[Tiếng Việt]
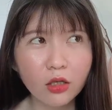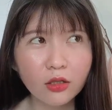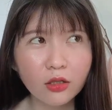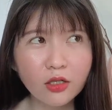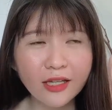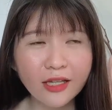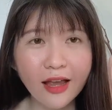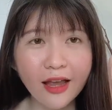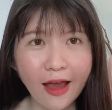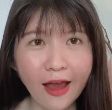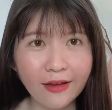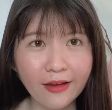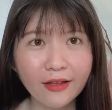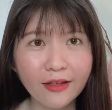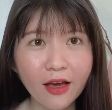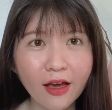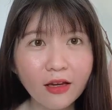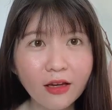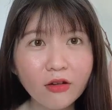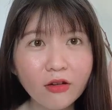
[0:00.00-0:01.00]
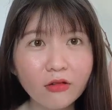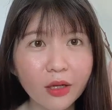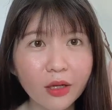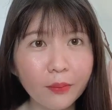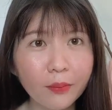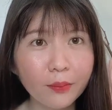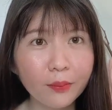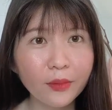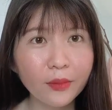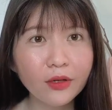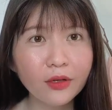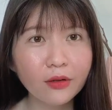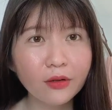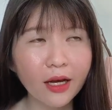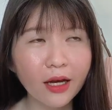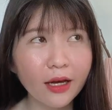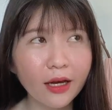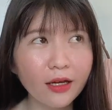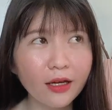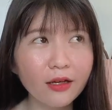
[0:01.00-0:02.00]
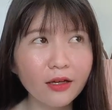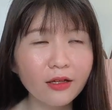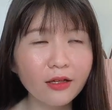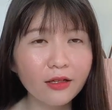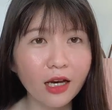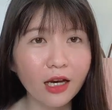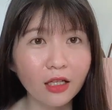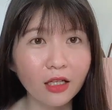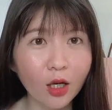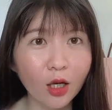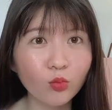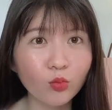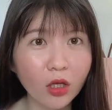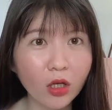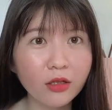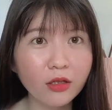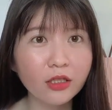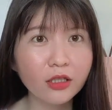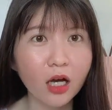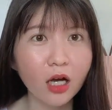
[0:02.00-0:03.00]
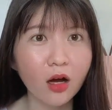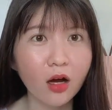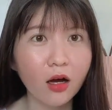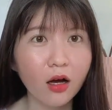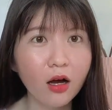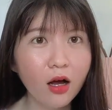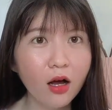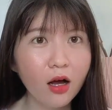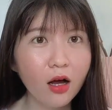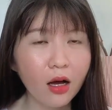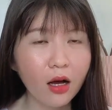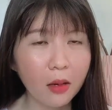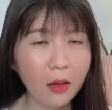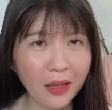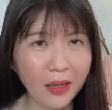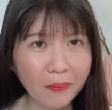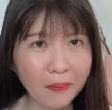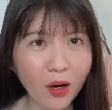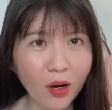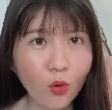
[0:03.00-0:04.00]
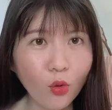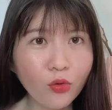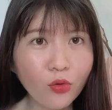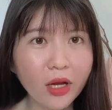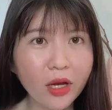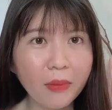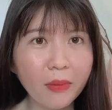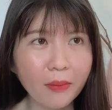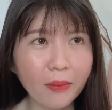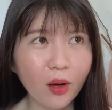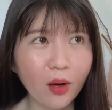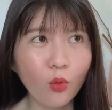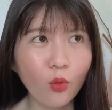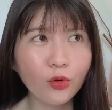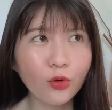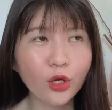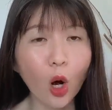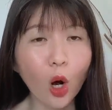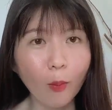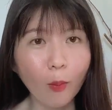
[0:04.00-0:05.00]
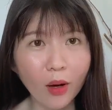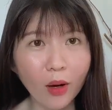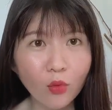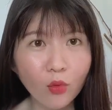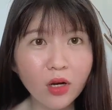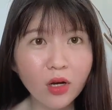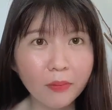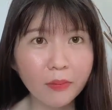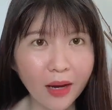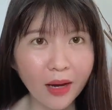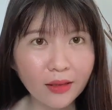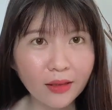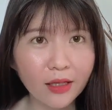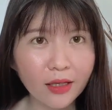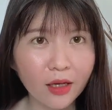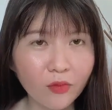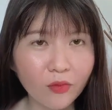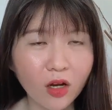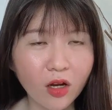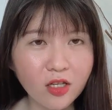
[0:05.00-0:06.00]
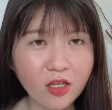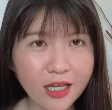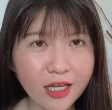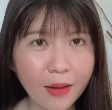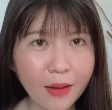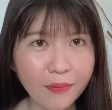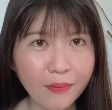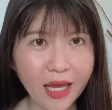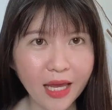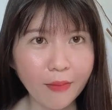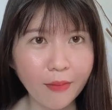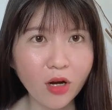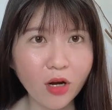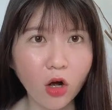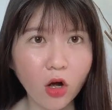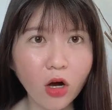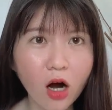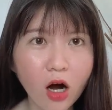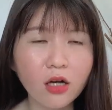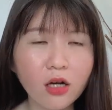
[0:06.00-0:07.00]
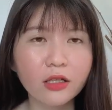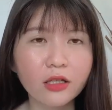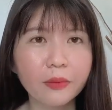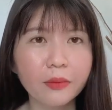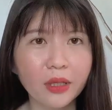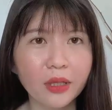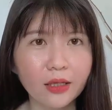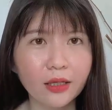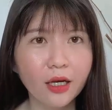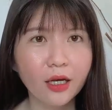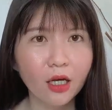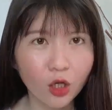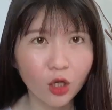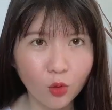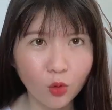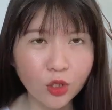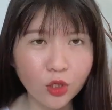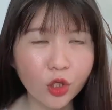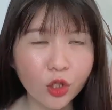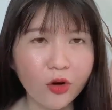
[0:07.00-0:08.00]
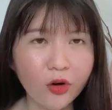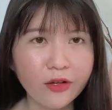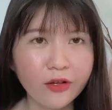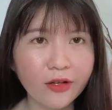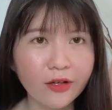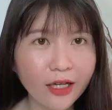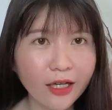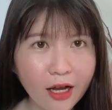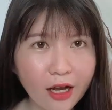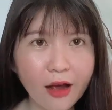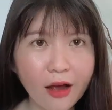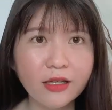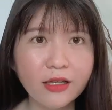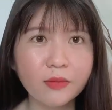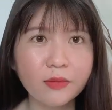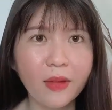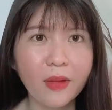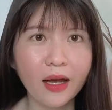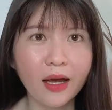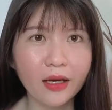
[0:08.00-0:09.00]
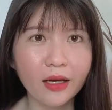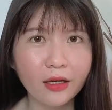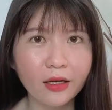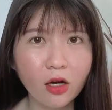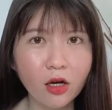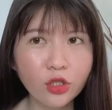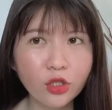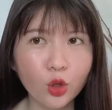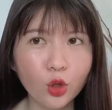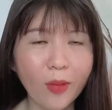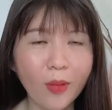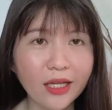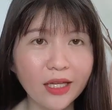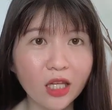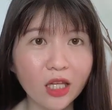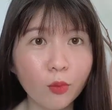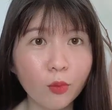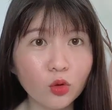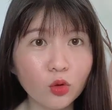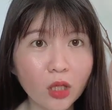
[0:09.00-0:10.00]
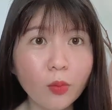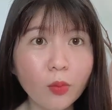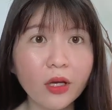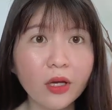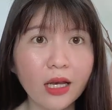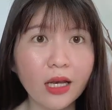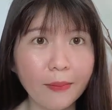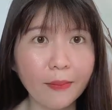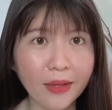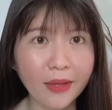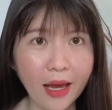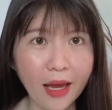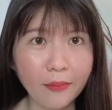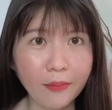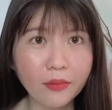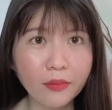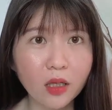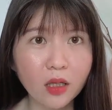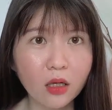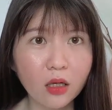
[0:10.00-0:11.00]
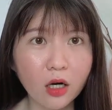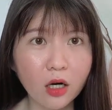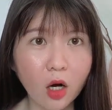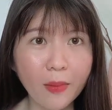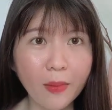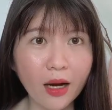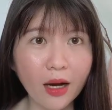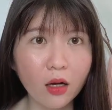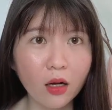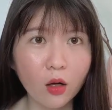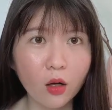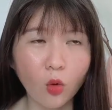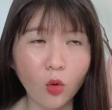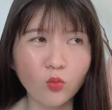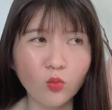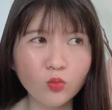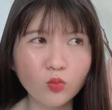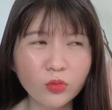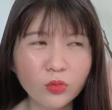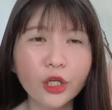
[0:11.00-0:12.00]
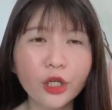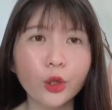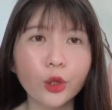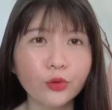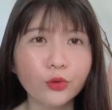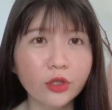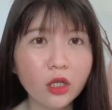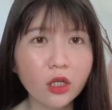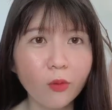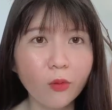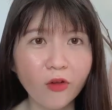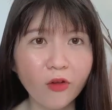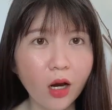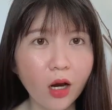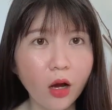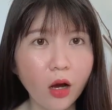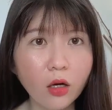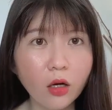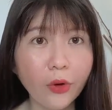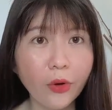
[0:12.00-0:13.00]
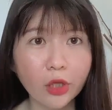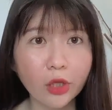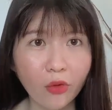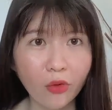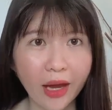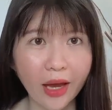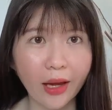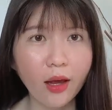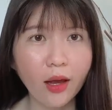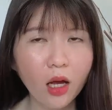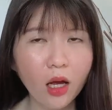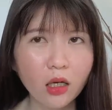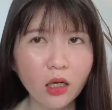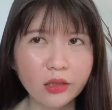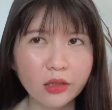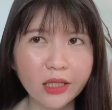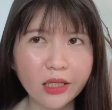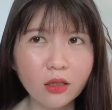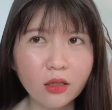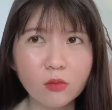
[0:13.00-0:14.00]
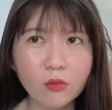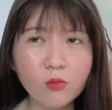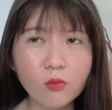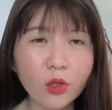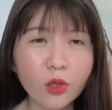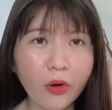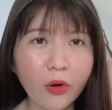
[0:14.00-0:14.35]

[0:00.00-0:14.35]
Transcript: nó sẽ hạn chế đưa cái đưa cái lệnh thông tin cho à, mạch máu để mạch máu dồn máu lên mặt thì đồng thời nó sẽ làm giảm đỏ hơn thì mình cũng show ra những cái case mà có nhiều bạn tiêm botox thì làm giảm ờ, đỏ mặt cũng nhiều chứ không phải là hết hoàn toàn chắc cũng